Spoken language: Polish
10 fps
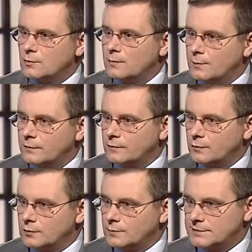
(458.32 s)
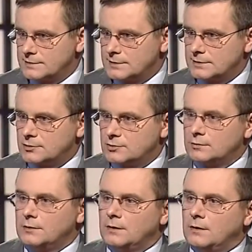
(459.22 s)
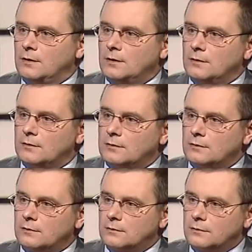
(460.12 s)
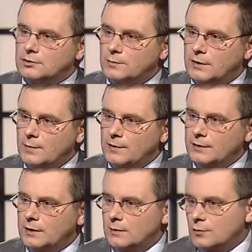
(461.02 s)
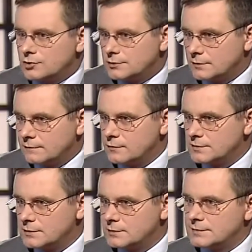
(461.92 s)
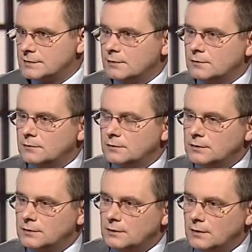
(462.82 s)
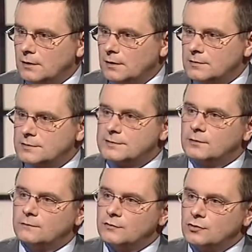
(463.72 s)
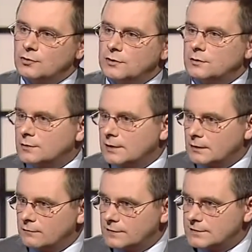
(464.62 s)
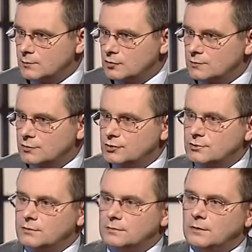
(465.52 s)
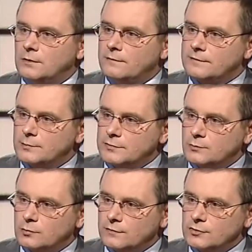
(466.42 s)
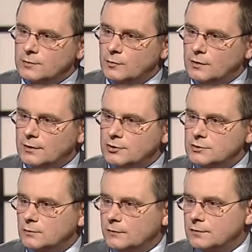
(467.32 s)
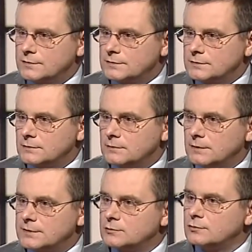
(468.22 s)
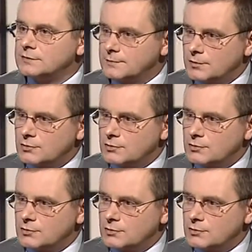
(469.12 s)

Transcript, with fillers: rok, bo mamy wybory prezydenckie czy, czy parlamentarne. Bo jeśli te wnioski nie, zosta nie zostaną wyciągnięte, to taka władza może być w sposób również demokratyczny, mówiąc na skróty,